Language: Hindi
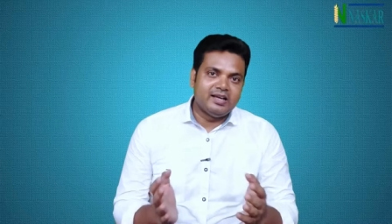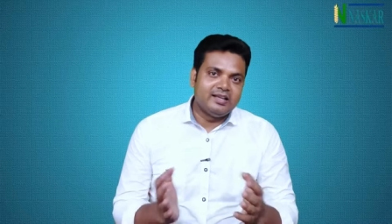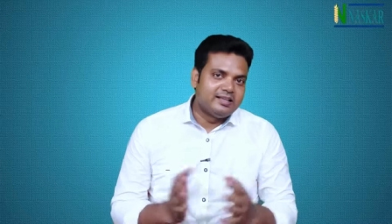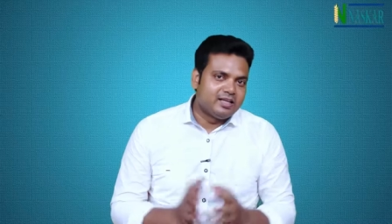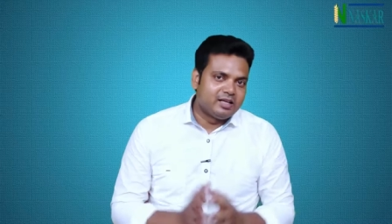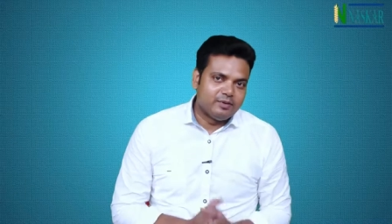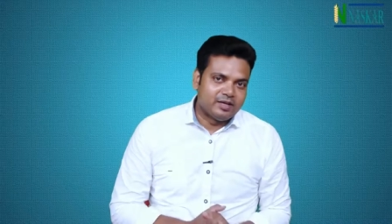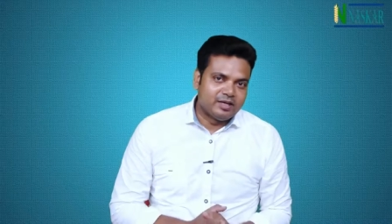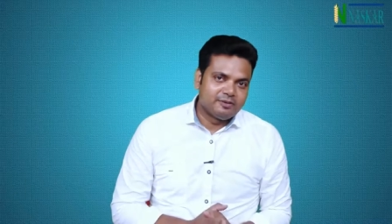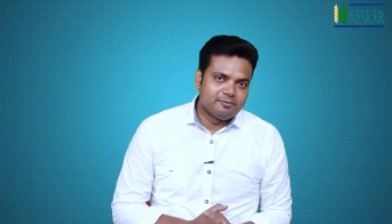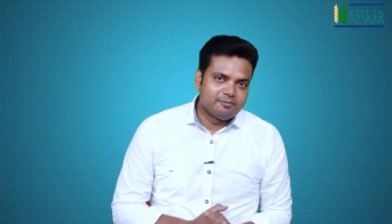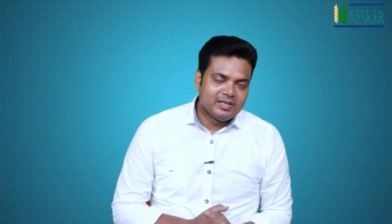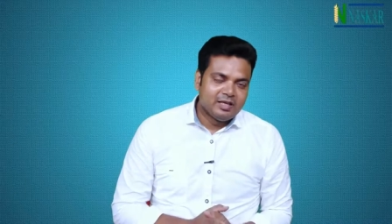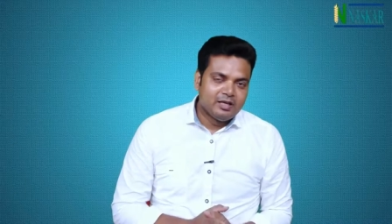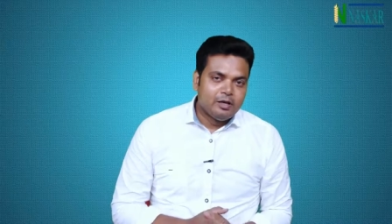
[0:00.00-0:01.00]
के अंदर में
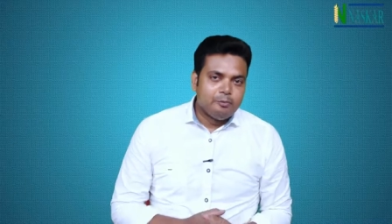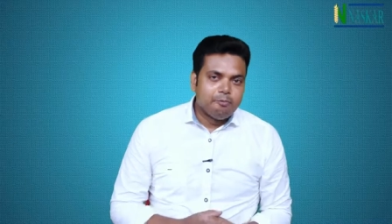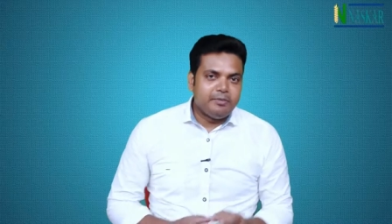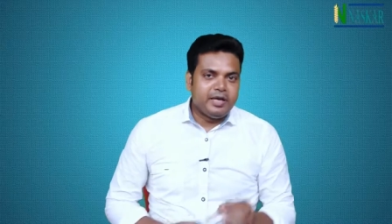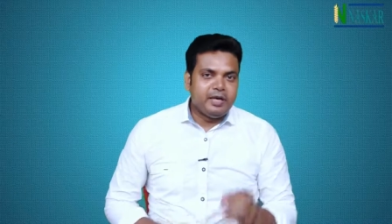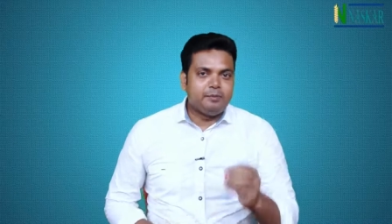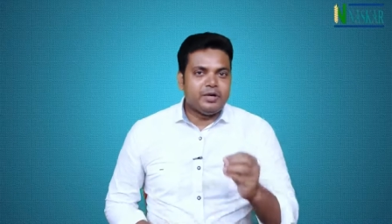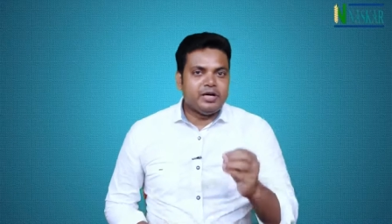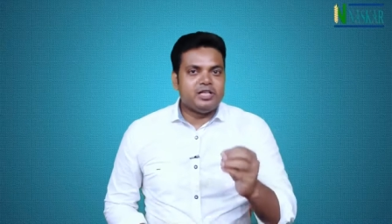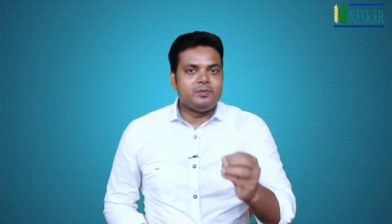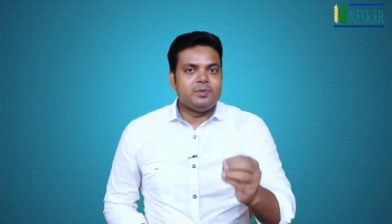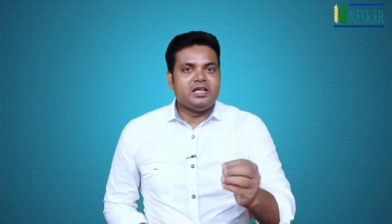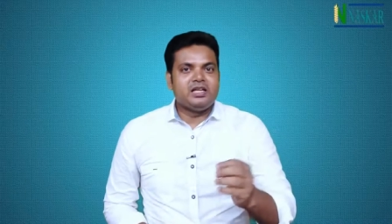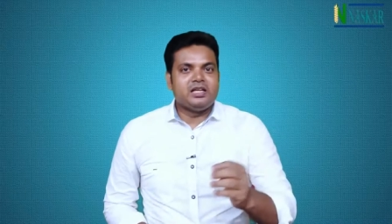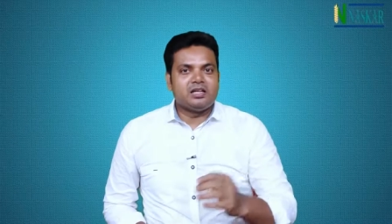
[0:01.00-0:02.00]
मैं ब्रांच
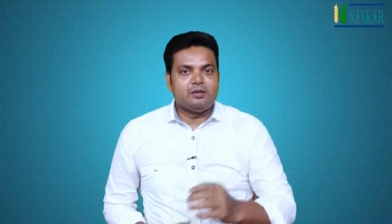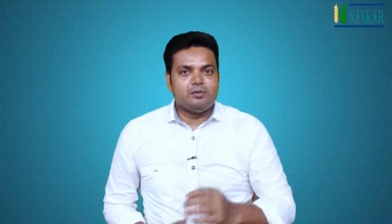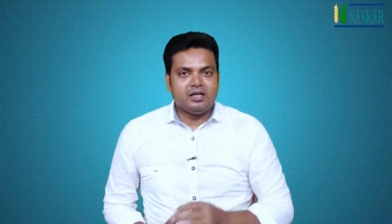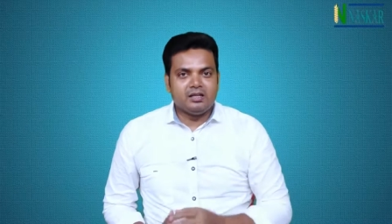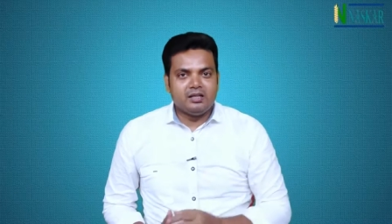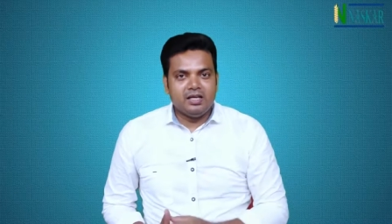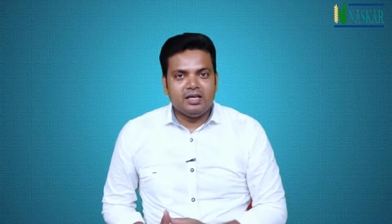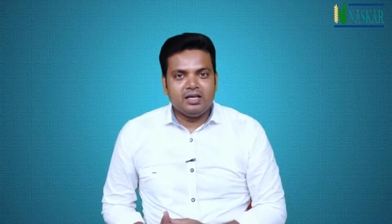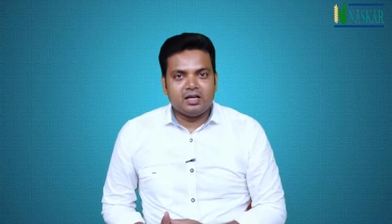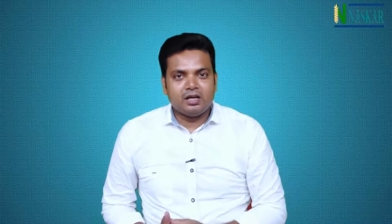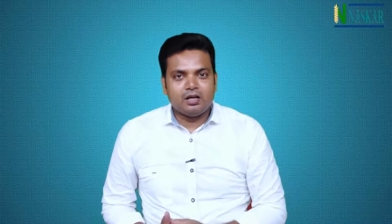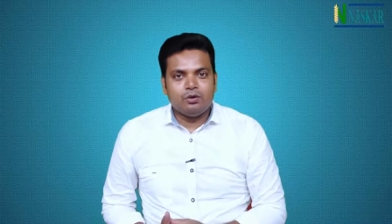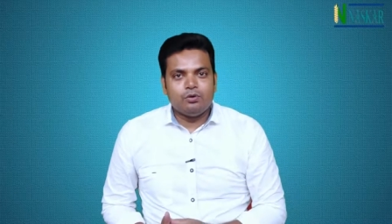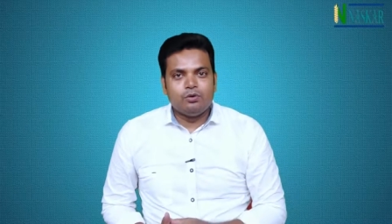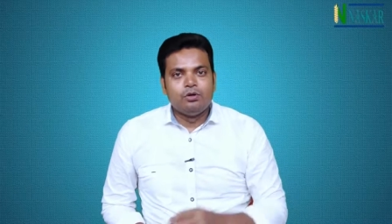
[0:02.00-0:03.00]
मैनेजर का बात नहीं कर
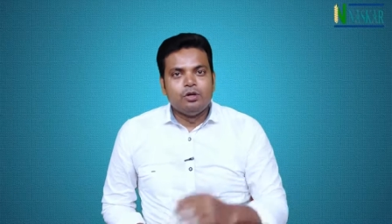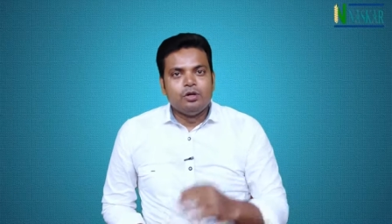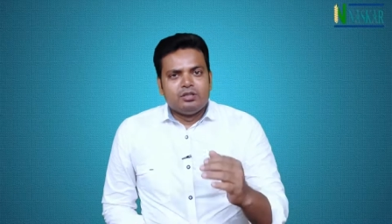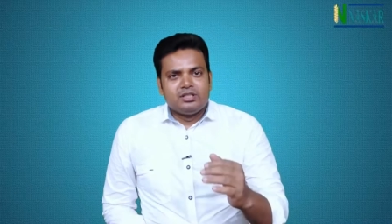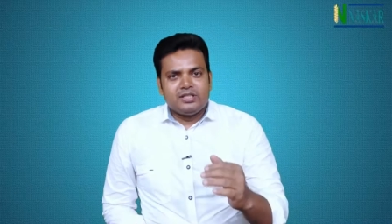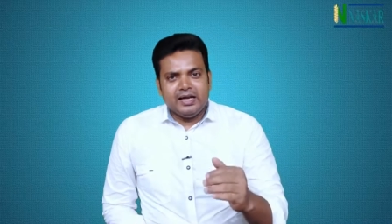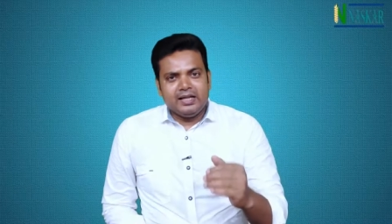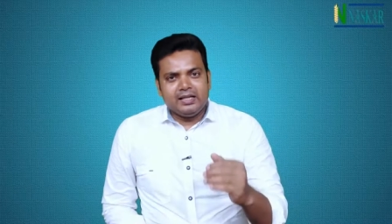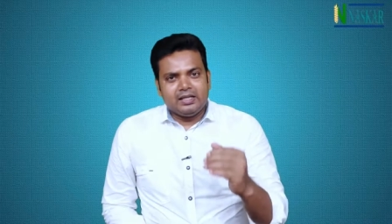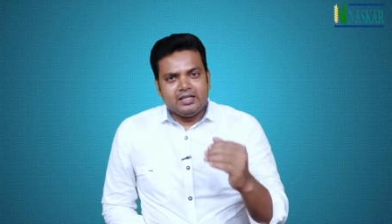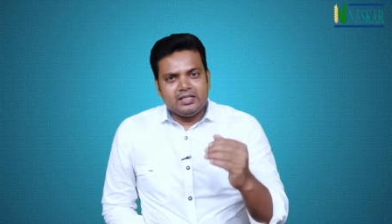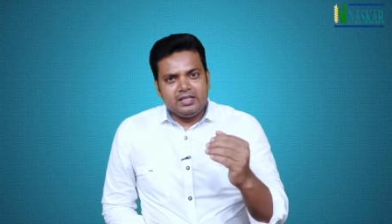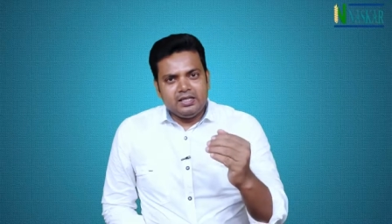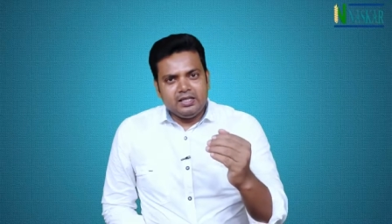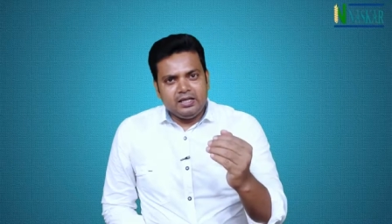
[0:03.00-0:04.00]
रहा हूँ शायद
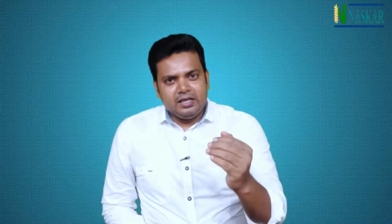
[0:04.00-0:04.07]
किसी